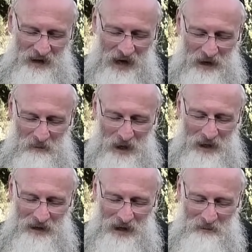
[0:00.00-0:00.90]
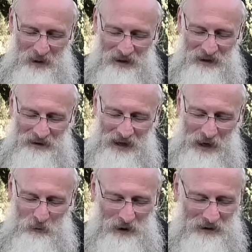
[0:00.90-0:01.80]
la hermana de la perrita,
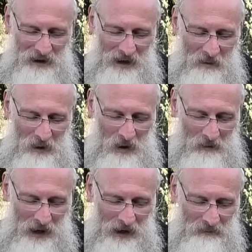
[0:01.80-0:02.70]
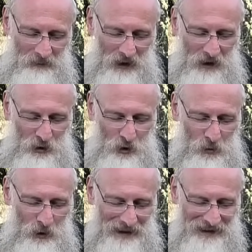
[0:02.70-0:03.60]
la cual tenía mi mamá,
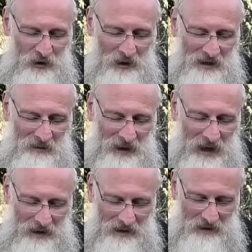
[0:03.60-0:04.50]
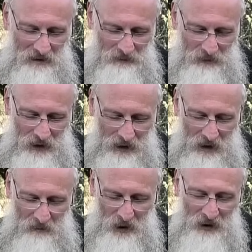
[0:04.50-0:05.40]
tuvo lesiones similares.
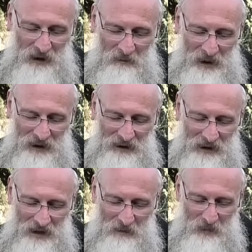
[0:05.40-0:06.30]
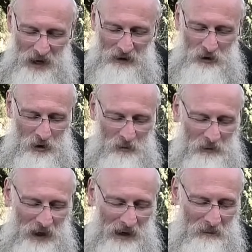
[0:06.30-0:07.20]
Pero esta perrita de plano no
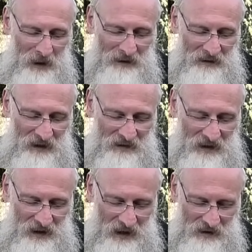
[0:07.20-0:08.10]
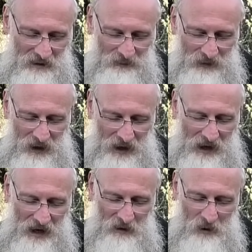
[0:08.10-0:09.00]
movía las patas traseras.
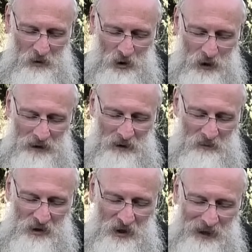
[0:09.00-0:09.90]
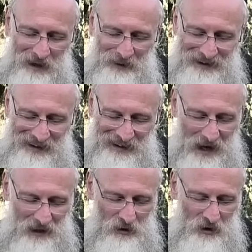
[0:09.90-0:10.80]
La llevamos lo antes posible al
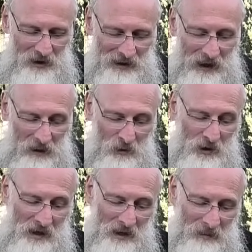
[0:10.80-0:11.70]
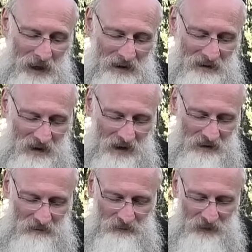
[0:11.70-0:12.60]
veterinario sin tener muchas esperanzas,